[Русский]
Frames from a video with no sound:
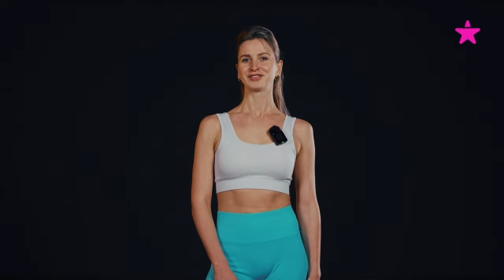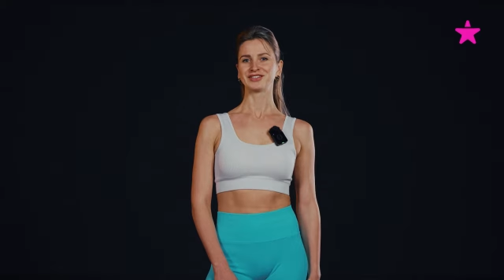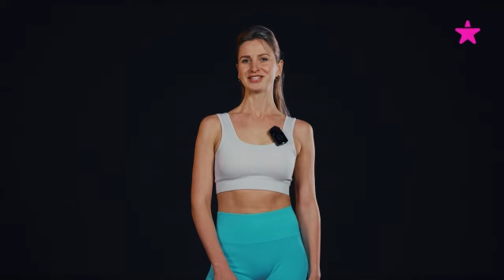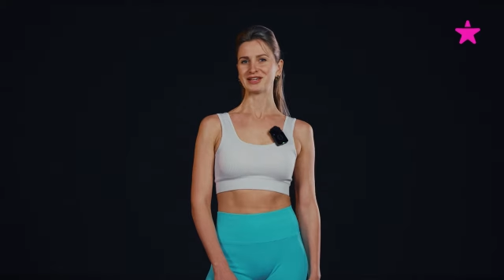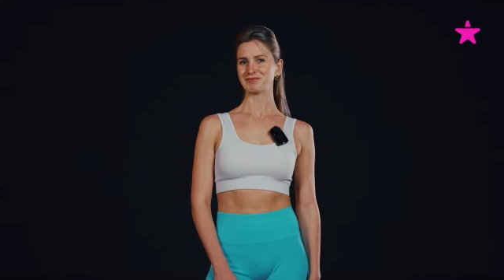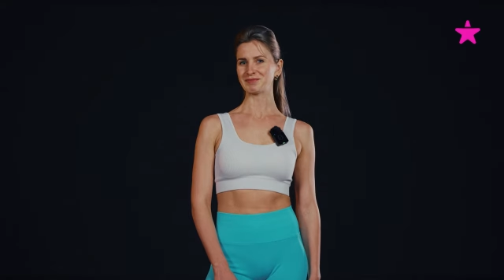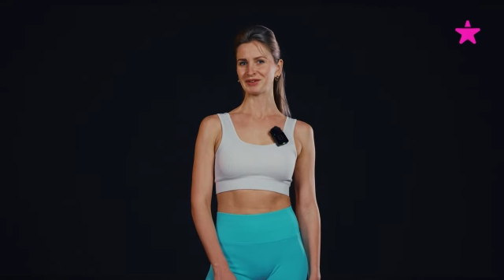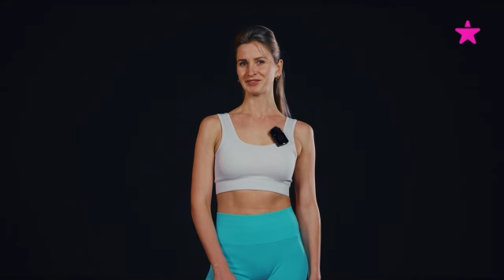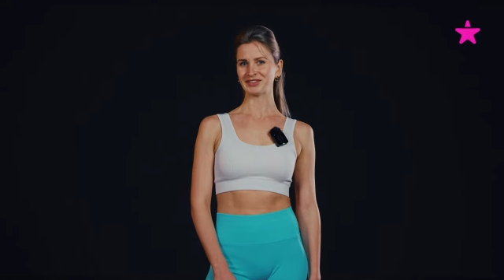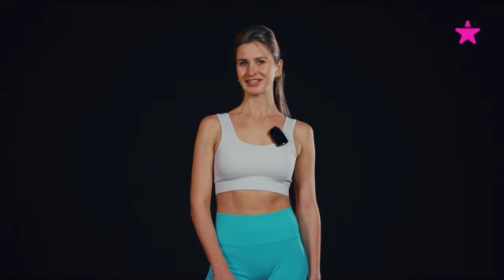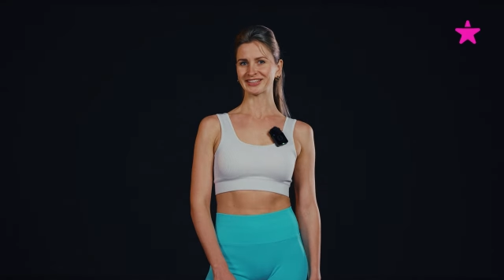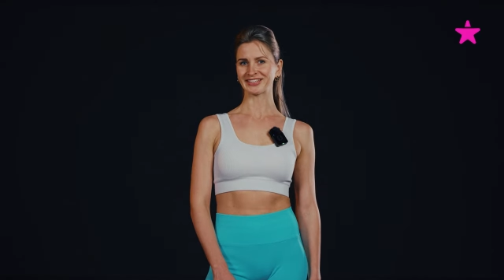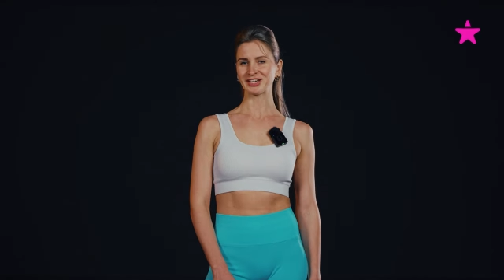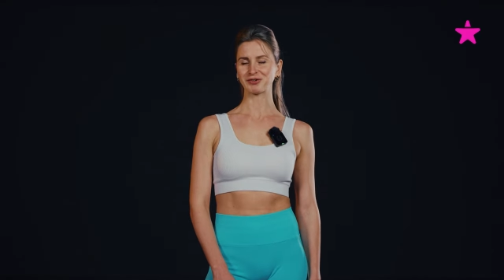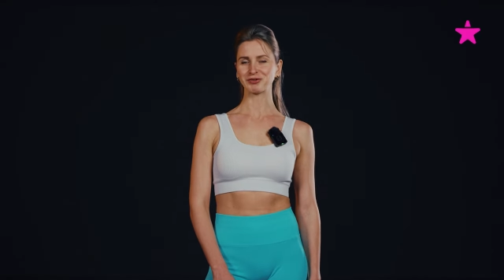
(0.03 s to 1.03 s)
Всем
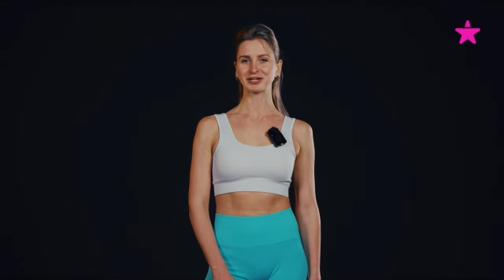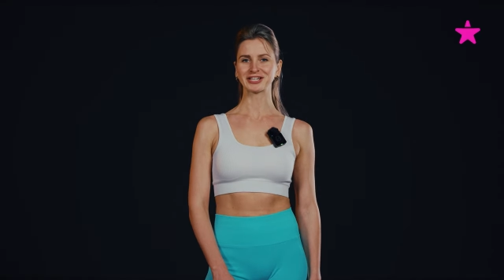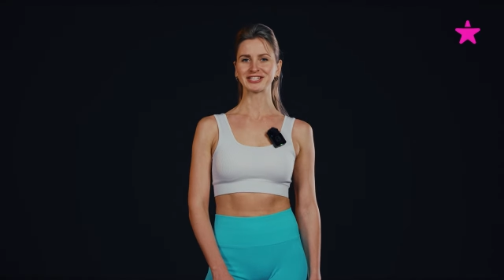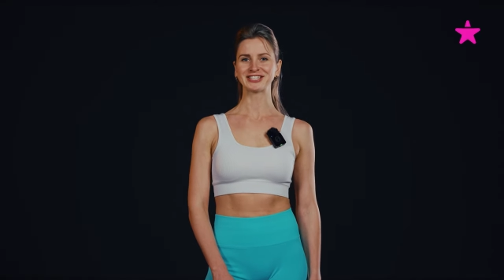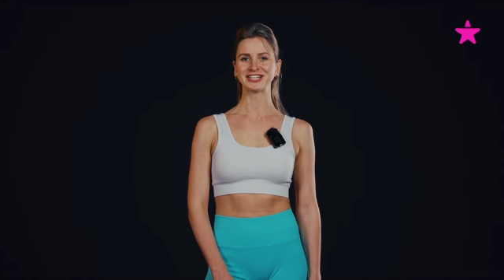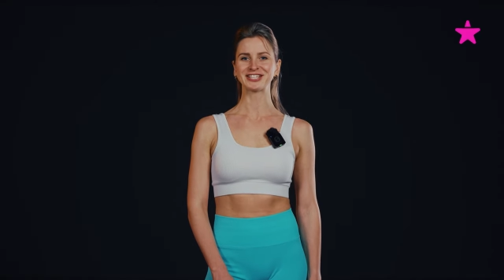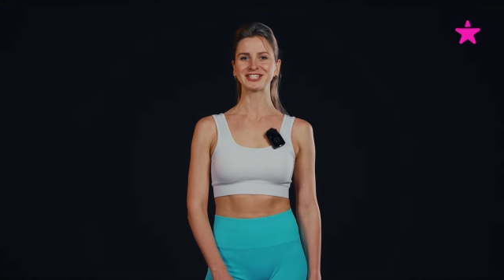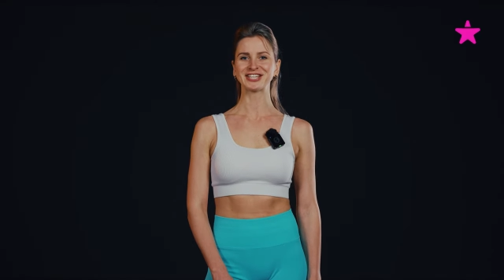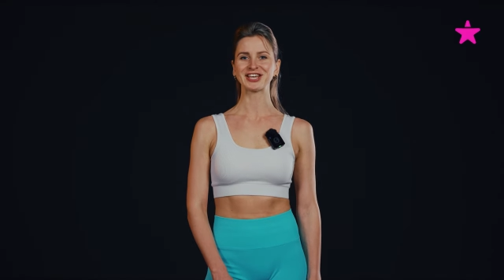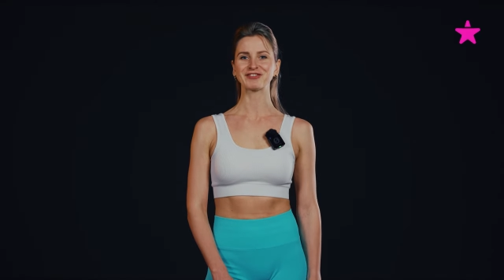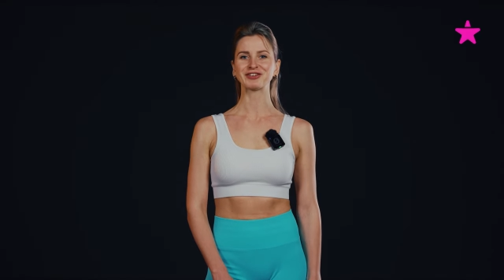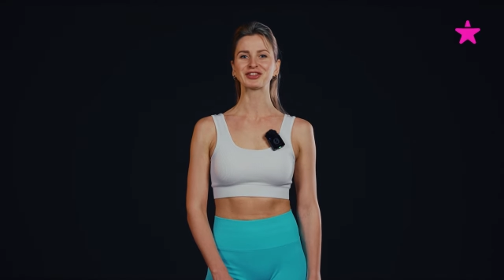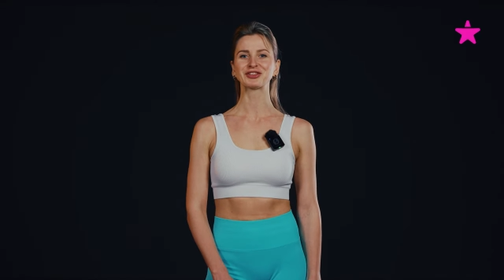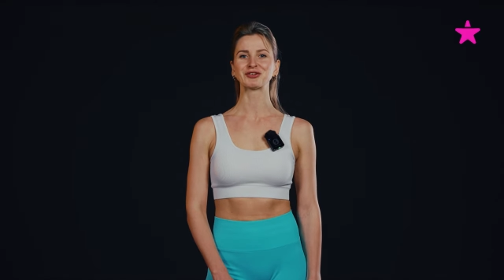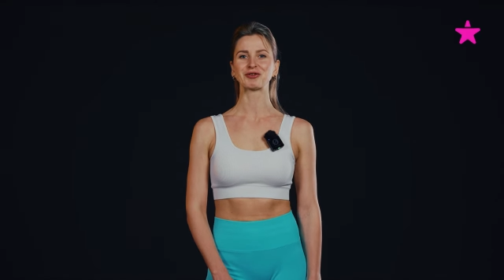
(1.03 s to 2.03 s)
привет! Я Ольга
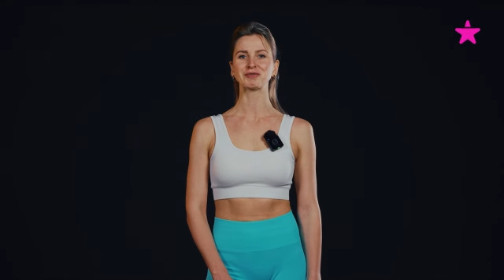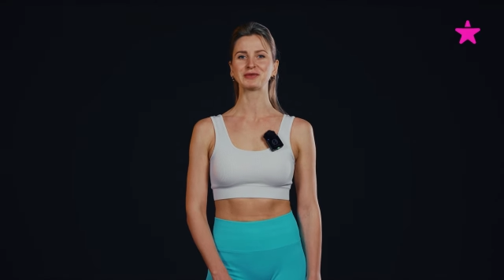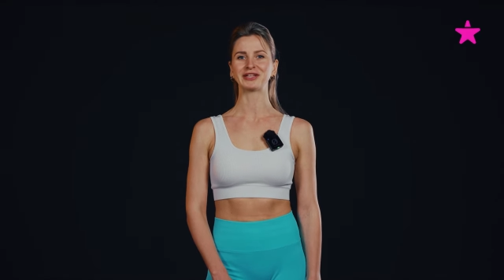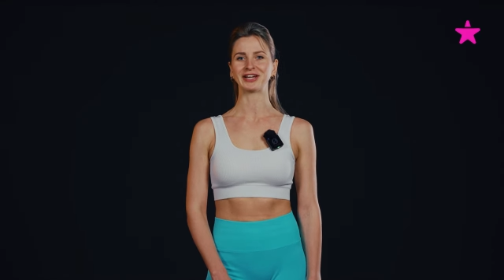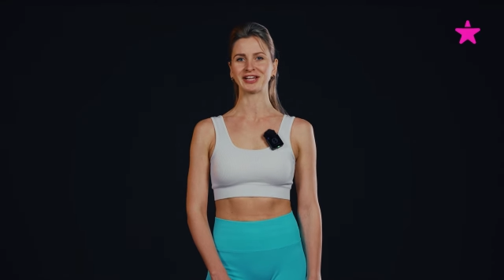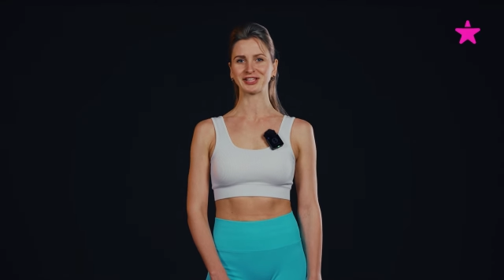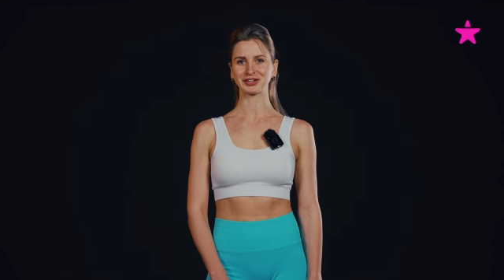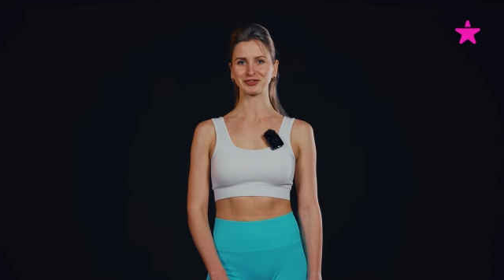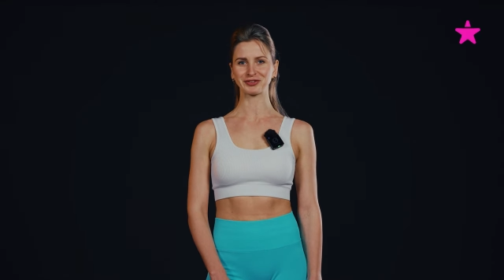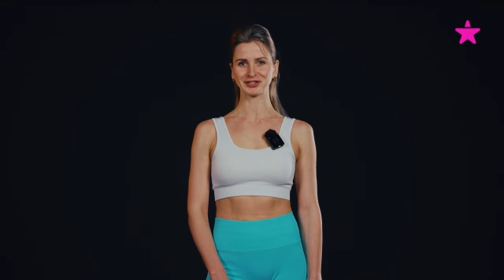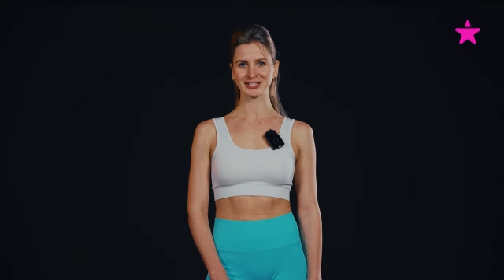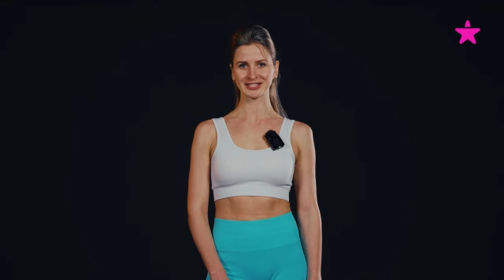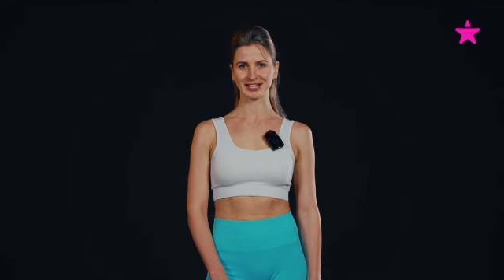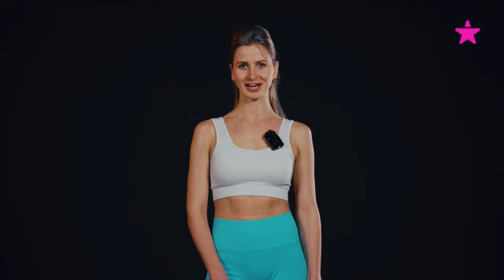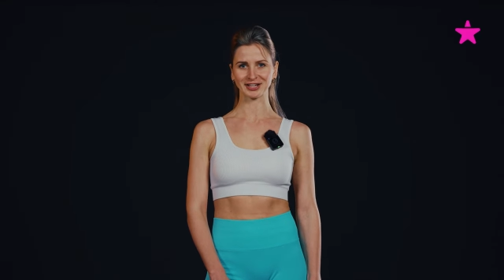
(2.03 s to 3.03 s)
Дерендеева, топ-тренер
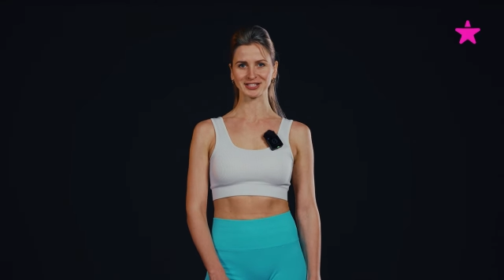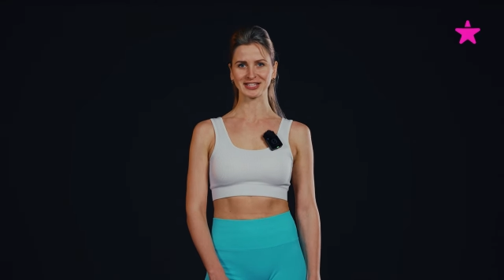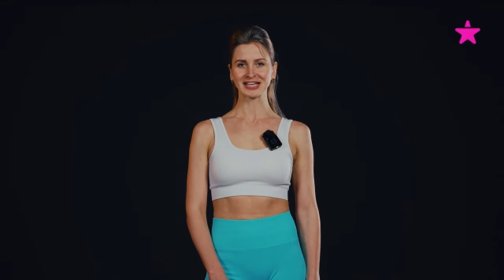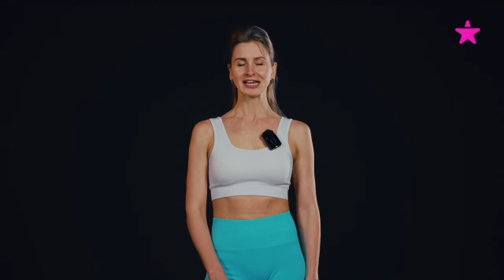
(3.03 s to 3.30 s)
FitStars.